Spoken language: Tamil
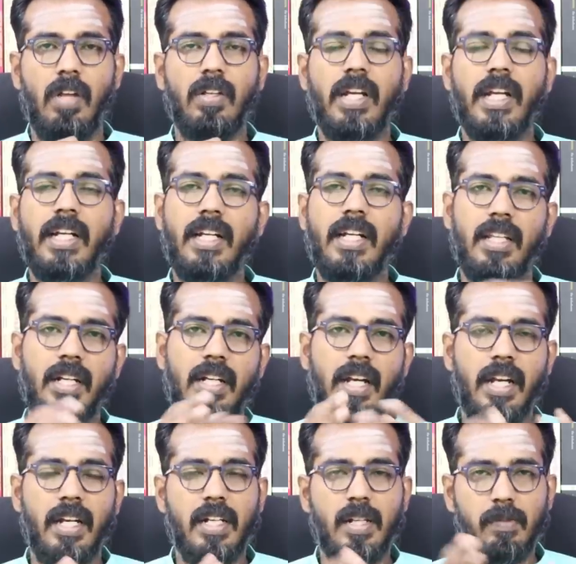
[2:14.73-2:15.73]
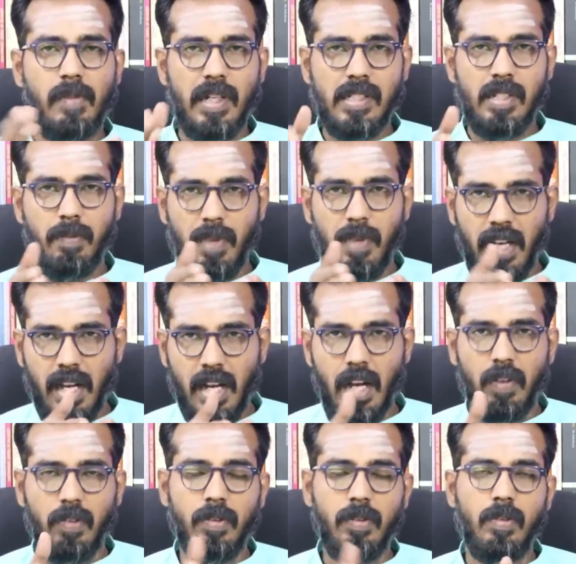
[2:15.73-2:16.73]
அதாவது கிட்டத்தட்ட எட்டு மாதம்
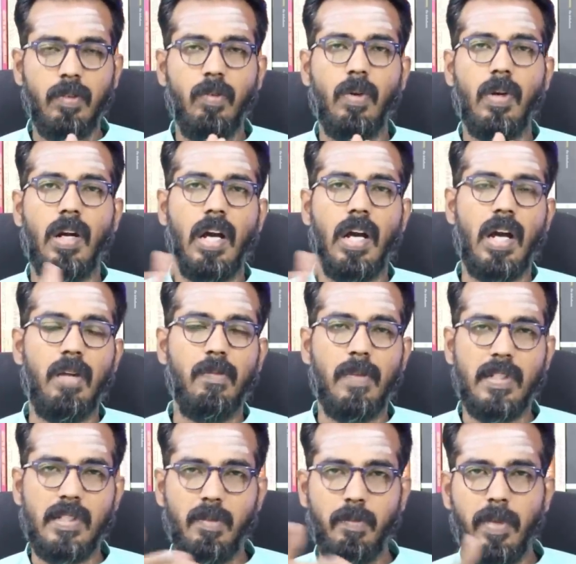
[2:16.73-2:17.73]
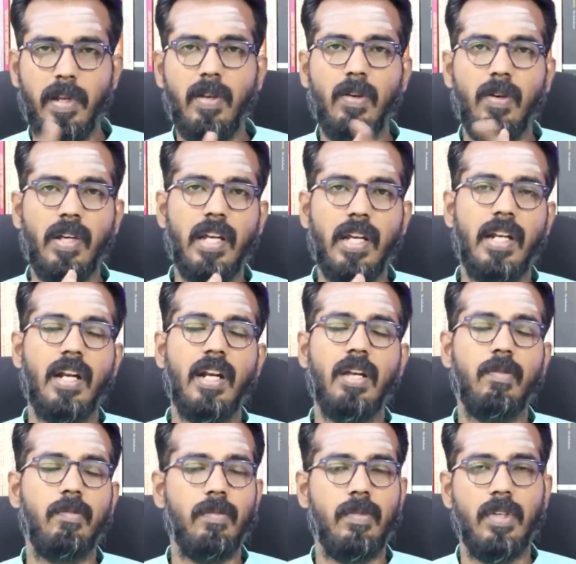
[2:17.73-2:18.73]
நேராகவும் ஒரு நாலு மாதம் பின்னோக்கிய
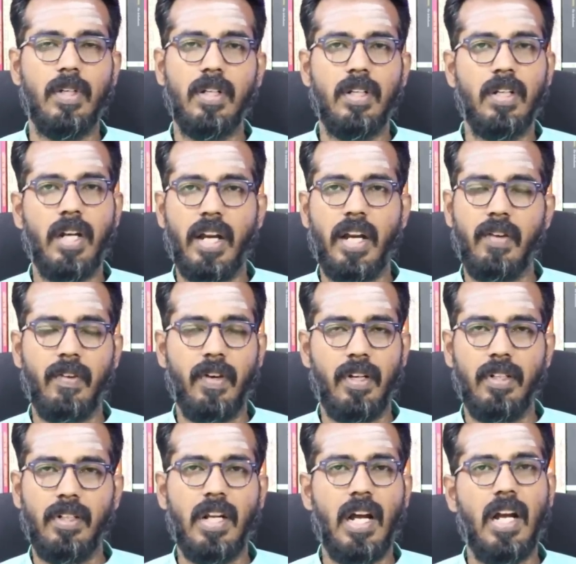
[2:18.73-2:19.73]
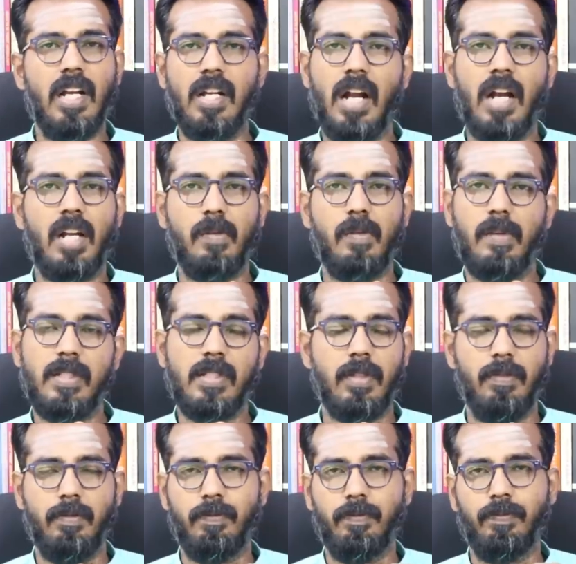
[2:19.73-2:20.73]
நிலையும் அடைவார் நாலு நாலரை
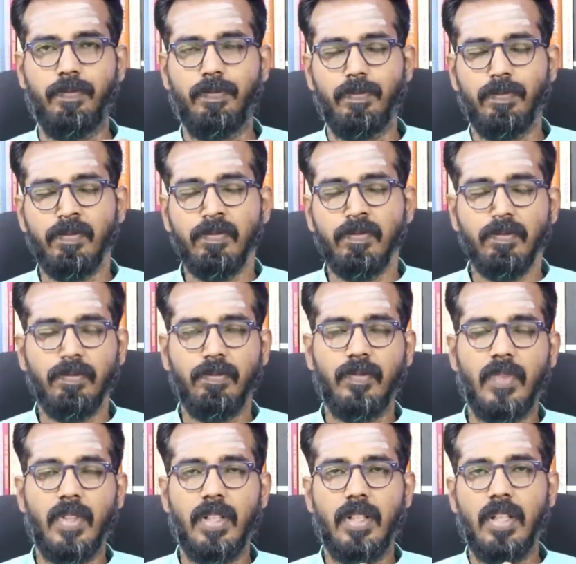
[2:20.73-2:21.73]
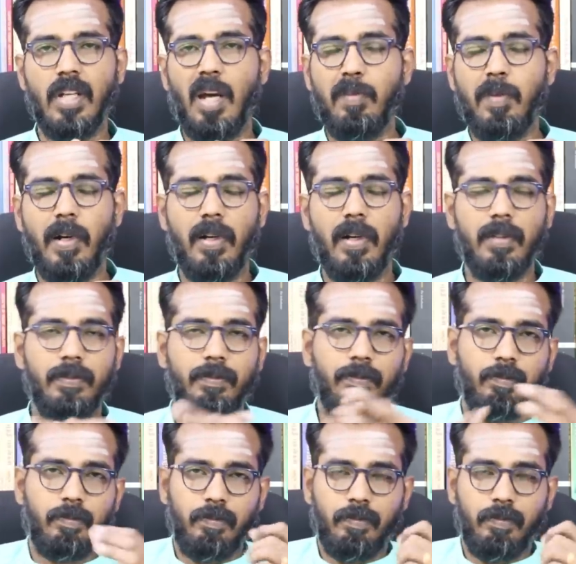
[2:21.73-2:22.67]
மாதம் அப்போது